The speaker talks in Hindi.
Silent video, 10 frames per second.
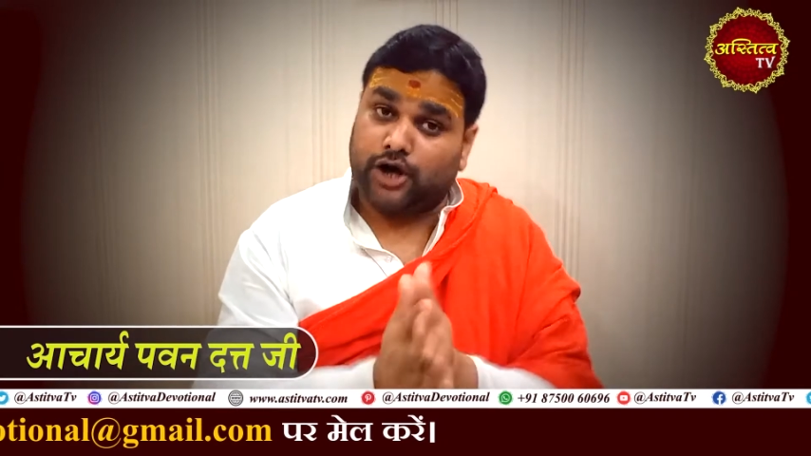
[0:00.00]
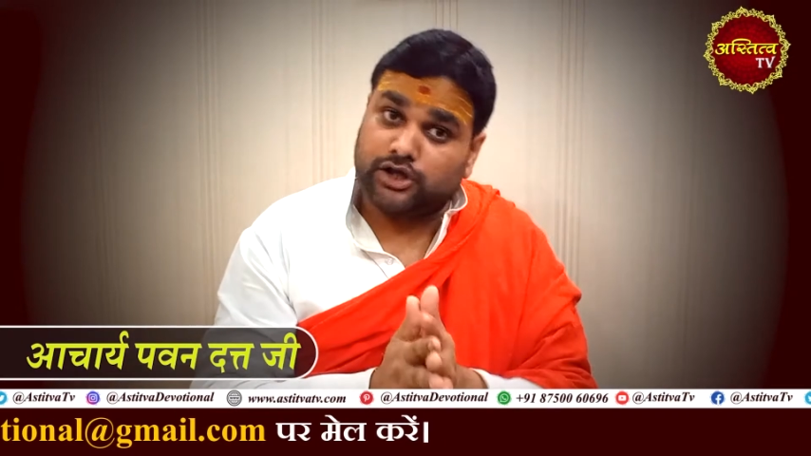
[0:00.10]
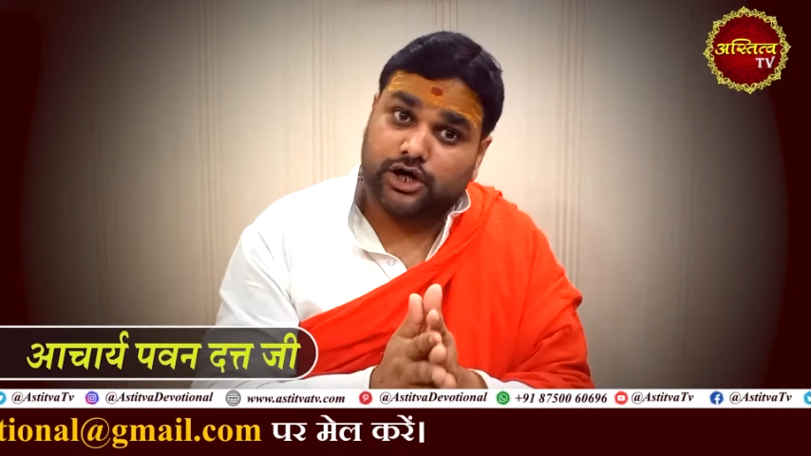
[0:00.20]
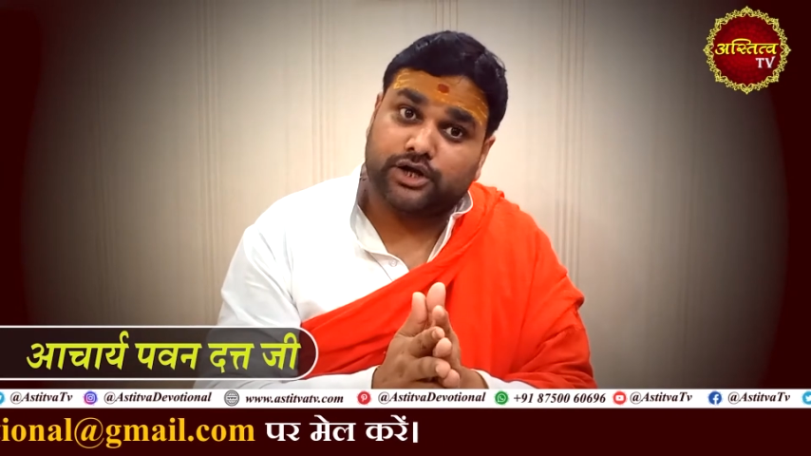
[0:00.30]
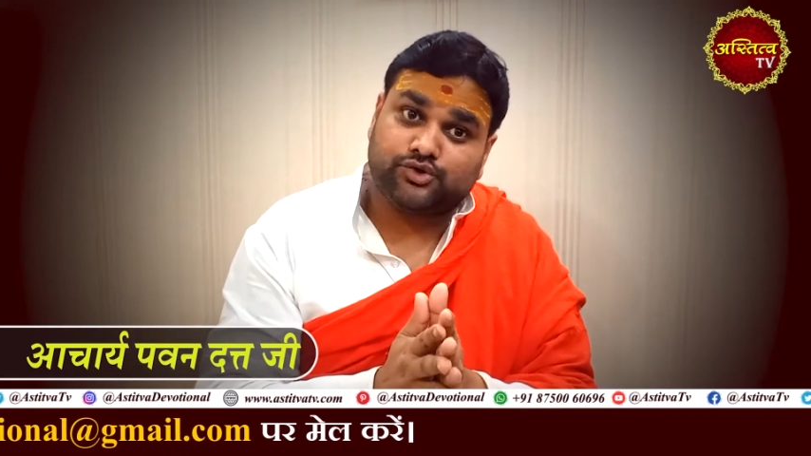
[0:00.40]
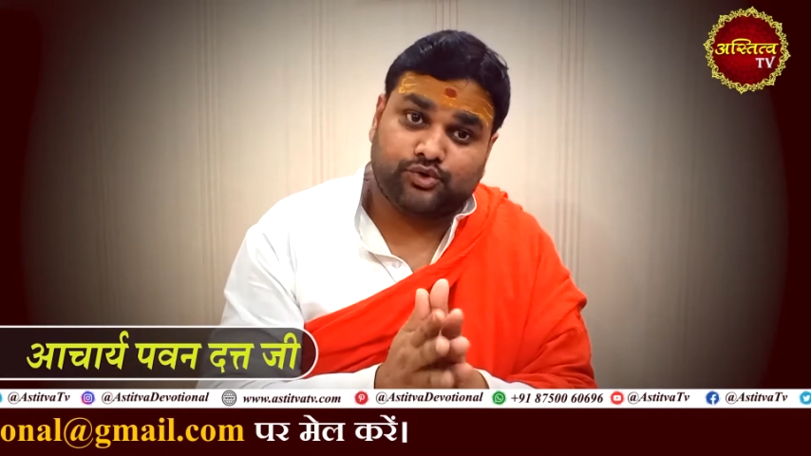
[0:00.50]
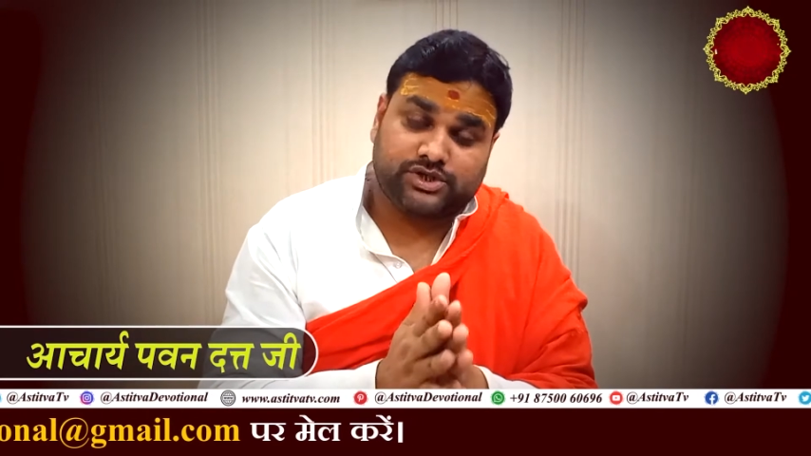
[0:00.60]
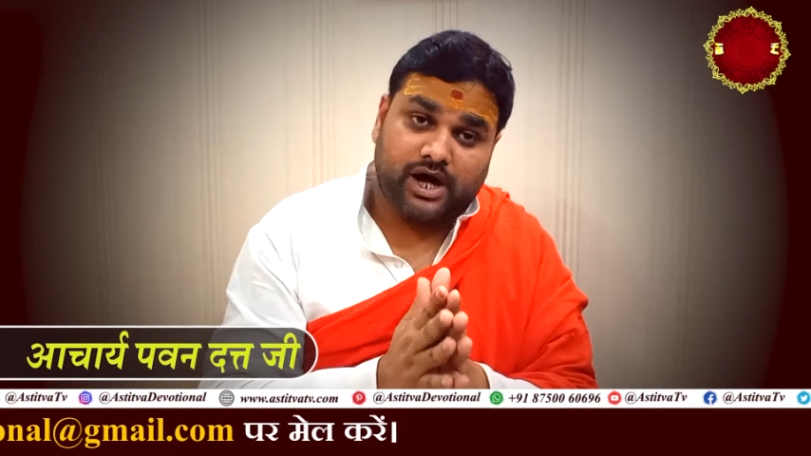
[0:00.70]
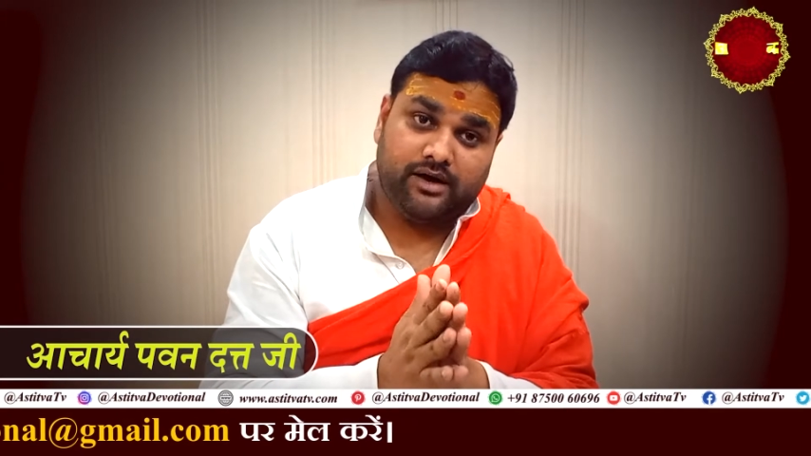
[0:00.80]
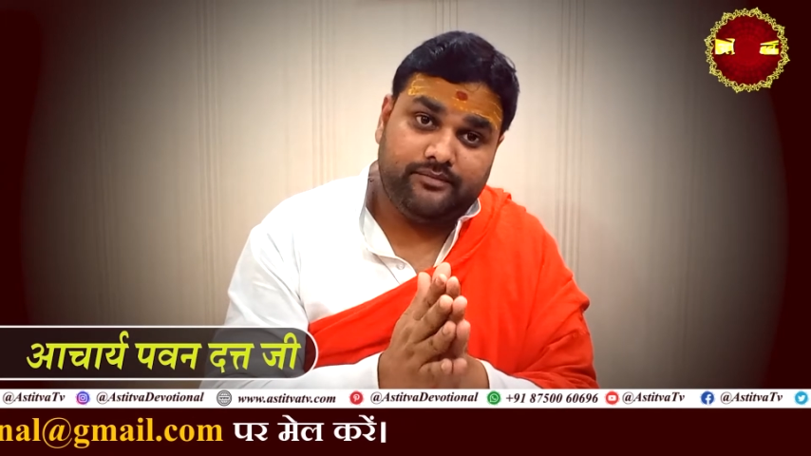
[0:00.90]
राजा ने
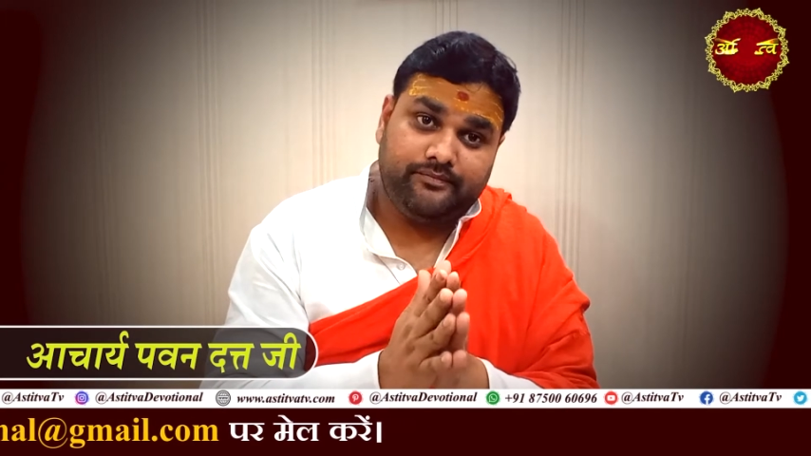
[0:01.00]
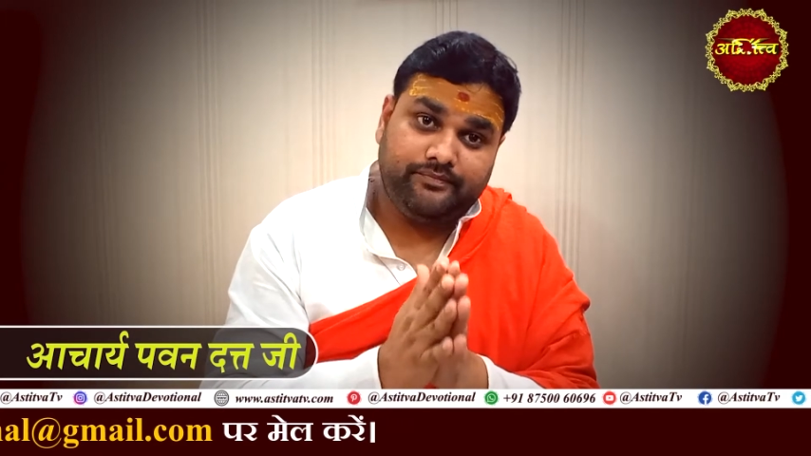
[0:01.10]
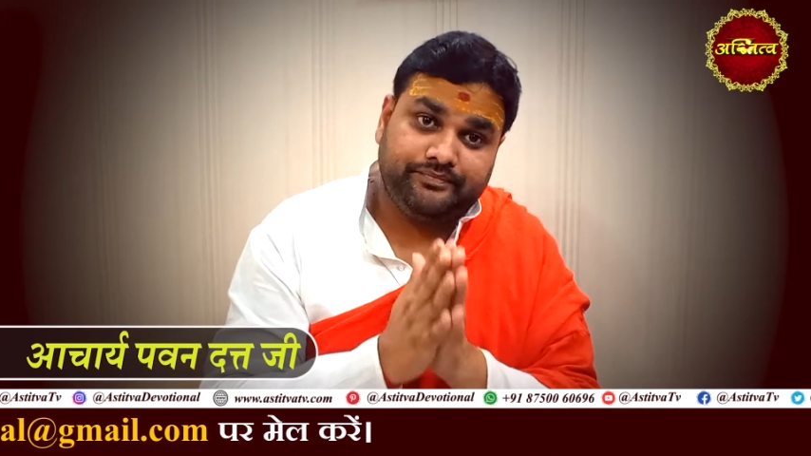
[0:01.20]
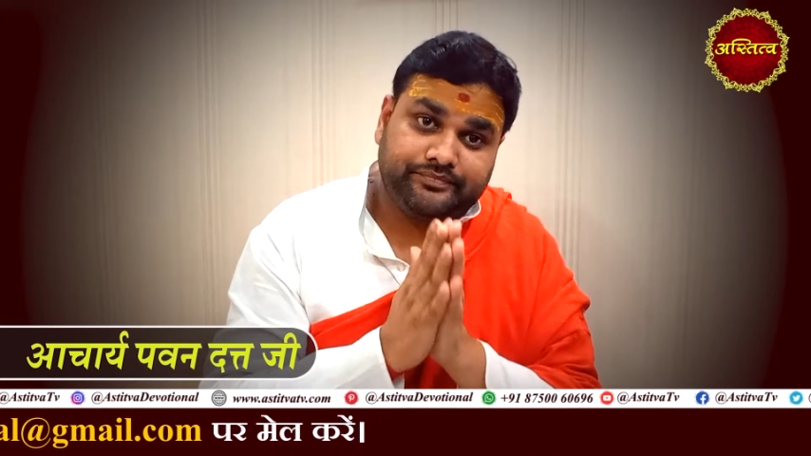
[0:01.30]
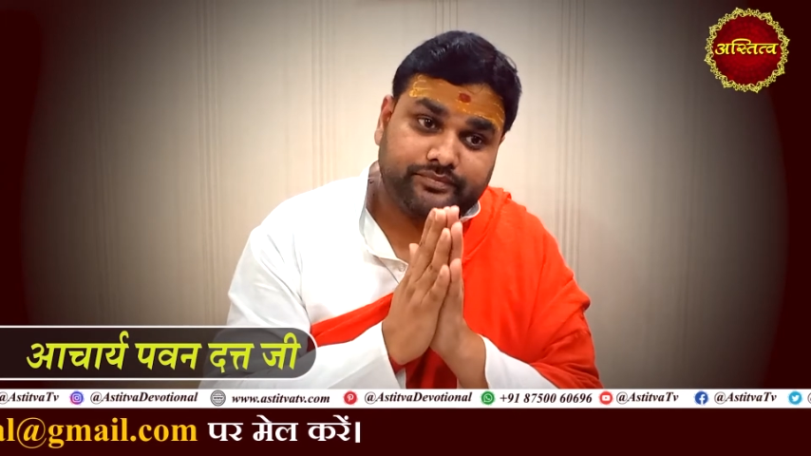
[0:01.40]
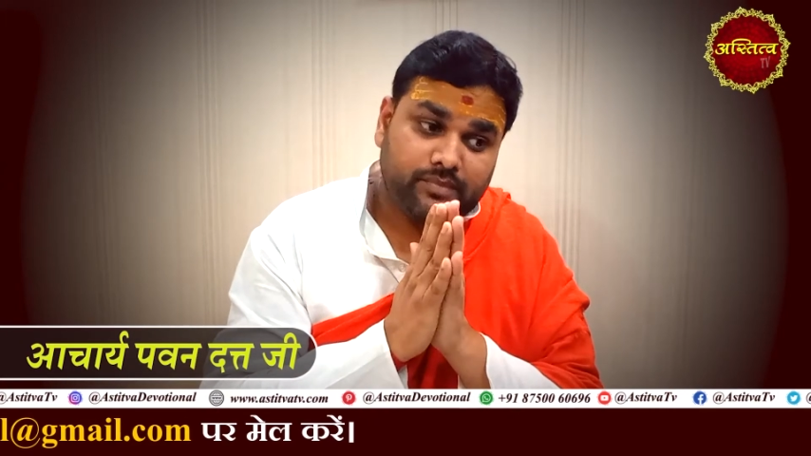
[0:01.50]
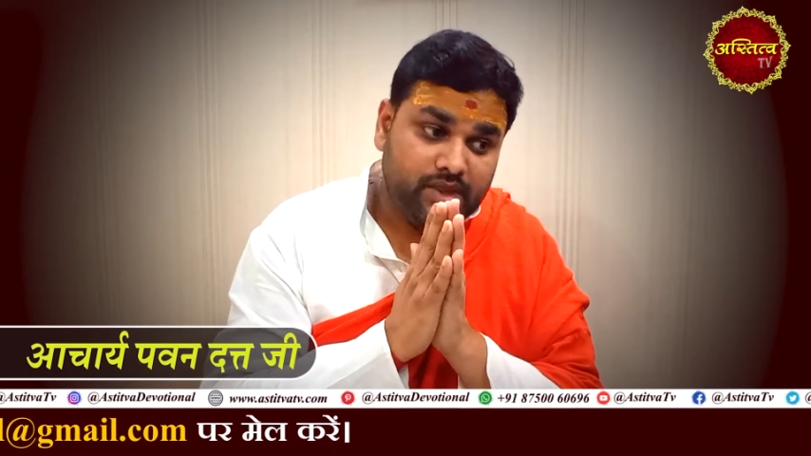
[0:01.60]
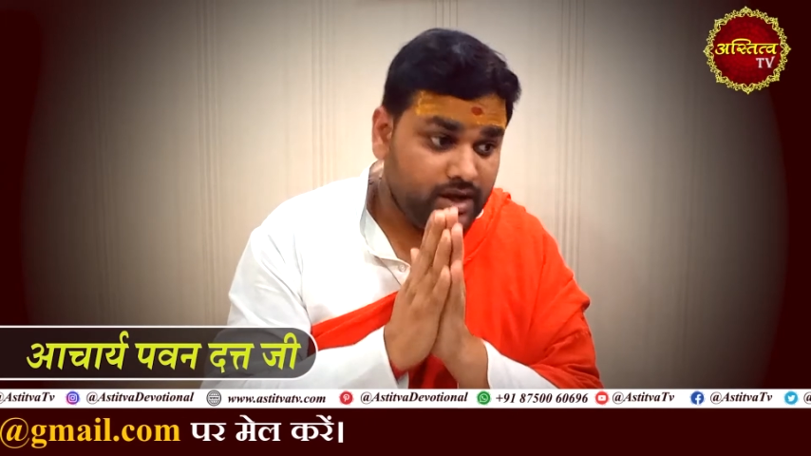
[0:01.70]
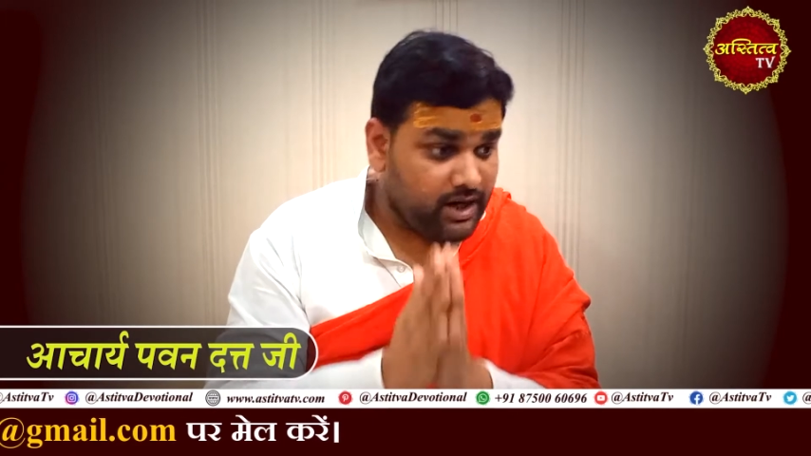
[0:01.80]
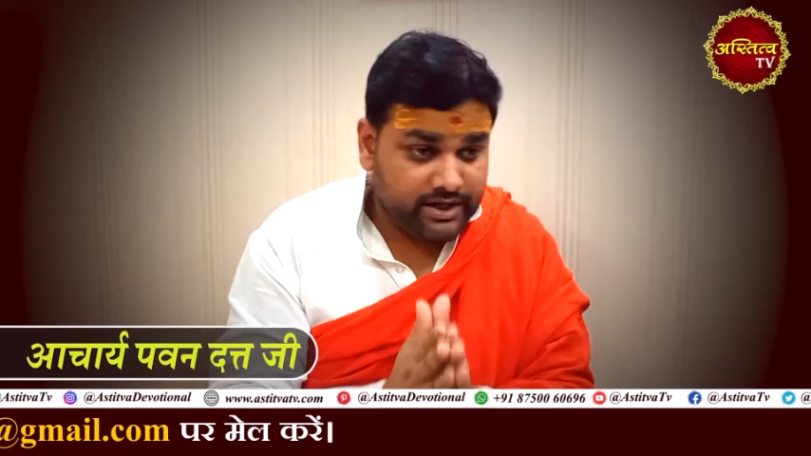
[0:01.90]
सोचा
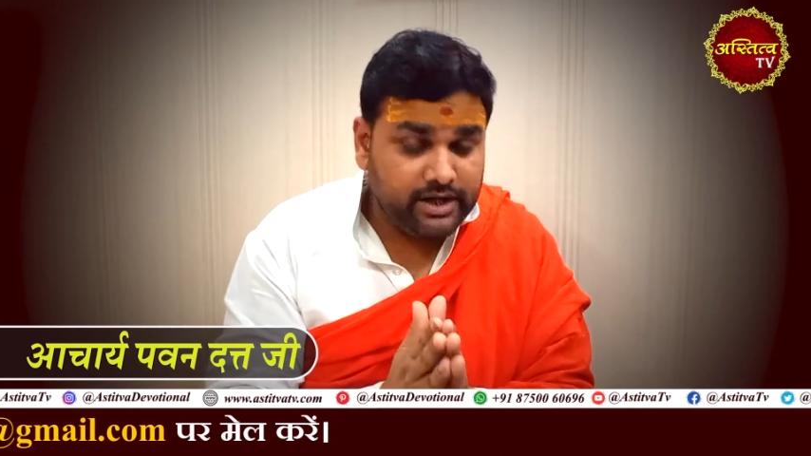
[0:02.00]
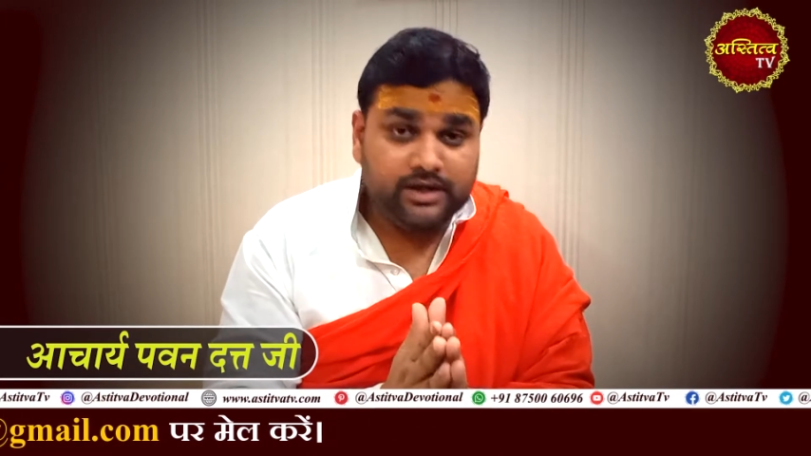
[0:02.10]
अरे